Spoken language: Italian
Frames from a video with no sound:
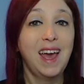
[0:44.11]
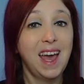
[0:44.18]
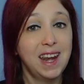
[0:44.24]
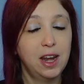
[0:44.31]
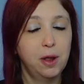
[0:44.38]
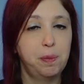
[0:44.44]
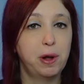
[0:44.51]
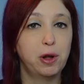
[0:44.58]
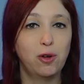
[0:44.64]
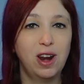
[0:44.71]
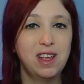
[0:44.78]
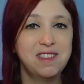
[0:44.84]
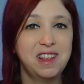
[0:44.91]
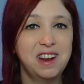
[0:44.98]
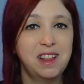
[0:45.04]
Ken, per non
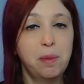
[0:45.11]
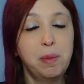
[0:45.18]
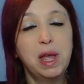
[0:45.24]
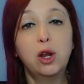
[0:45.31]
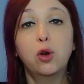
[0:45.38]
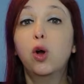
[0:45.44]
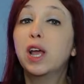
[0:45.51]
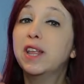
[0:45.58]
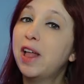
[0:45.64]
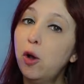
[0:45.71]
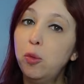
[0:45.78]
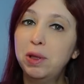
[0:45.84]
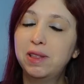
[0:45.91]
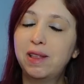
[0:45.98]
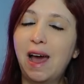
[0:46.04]
essere da meno ed
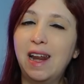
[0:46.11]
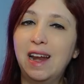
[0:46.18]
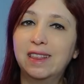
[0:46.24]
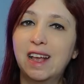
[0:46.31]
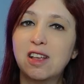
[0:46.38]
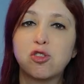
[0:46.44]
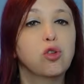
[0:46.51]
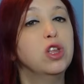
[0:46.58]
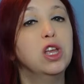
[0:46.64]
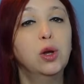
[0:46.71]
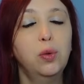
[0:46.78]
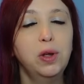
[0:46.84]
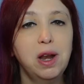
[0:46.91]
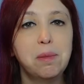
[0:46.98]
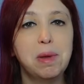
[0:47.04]
aumentare il tasso di
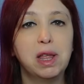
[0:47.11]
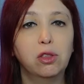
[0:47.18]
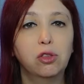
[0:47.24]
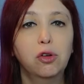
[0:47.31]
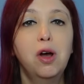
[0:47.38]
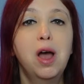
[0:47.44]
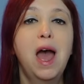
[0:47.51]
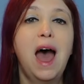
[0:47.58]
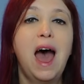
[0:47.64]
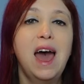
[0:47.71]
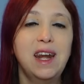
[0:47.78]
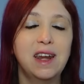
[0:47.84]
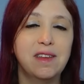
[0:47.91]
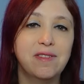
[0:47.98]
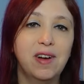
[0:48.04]
inquinamento,
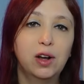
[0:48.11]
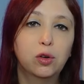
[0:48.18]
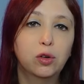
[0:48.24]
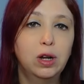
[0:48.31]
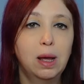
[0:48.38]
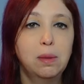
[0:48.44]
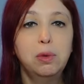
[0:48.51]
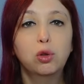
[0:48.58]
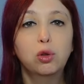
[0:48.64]
arriva con la